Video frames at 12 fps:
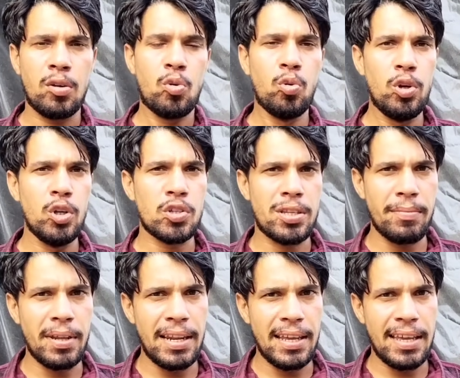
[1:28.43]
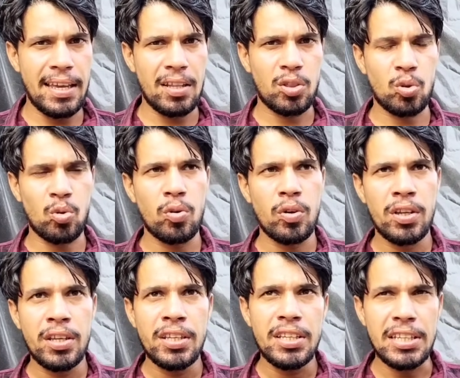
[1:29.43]
कूलियों से मिले हैं तो
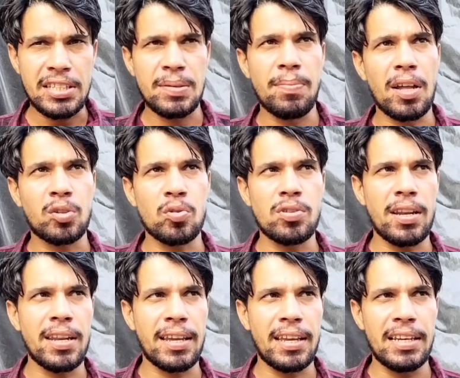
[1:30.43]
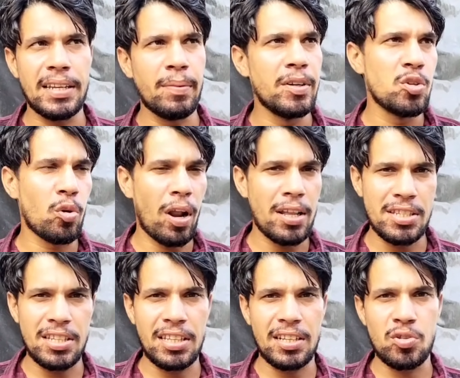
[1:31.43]
इसी बात को जानने के लिए भाई जो
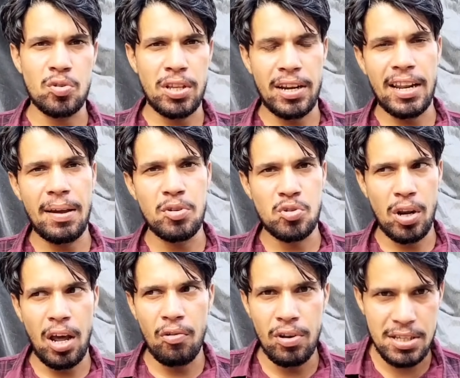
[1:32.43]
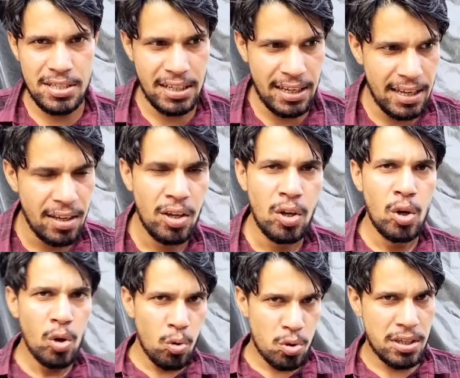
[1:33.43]
राजनीतिक जो चल रहा है अभी चुनाव नज़दीक है
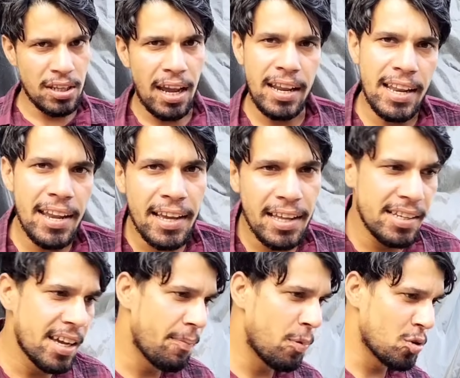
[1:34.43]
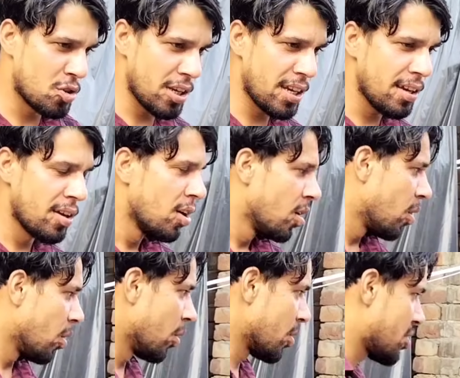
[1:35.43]
उसकी राय लेने के लिए यहाँ पहुँचे हैं
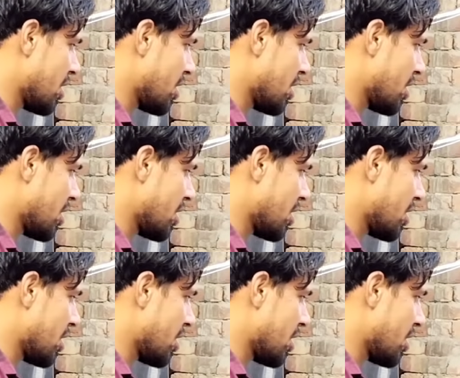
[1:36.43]
और